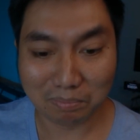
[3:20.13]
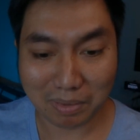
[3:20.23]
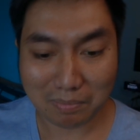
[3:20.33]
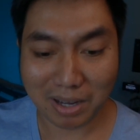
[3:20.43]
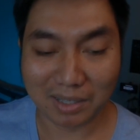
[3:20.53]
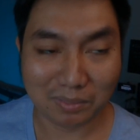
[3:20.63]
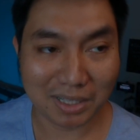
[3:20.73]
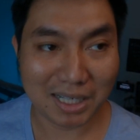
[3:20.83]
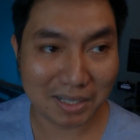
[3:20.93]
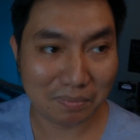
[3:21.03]
ประมาณ
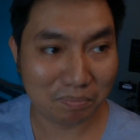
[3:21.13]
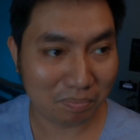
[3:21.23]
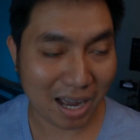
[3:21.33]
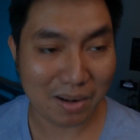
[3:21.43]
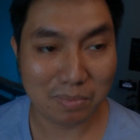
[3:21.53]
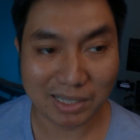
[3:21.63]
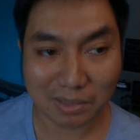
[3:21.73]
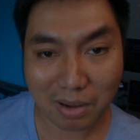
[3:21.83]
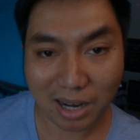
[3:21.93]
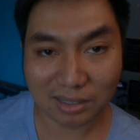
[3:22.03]
ว่าผ่านไปสั
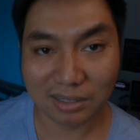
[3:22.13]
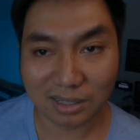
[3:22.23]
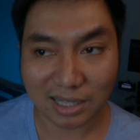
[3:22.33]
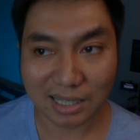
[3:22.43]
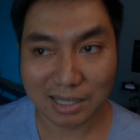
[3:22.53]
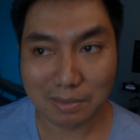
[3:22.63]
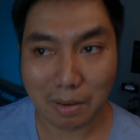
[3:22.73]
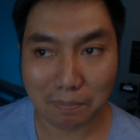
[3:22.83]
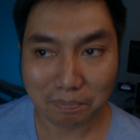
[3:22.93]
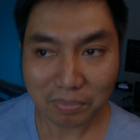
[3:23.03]
กพักหนึ่งกลิ่นนี้
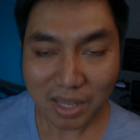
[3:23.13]
แบบ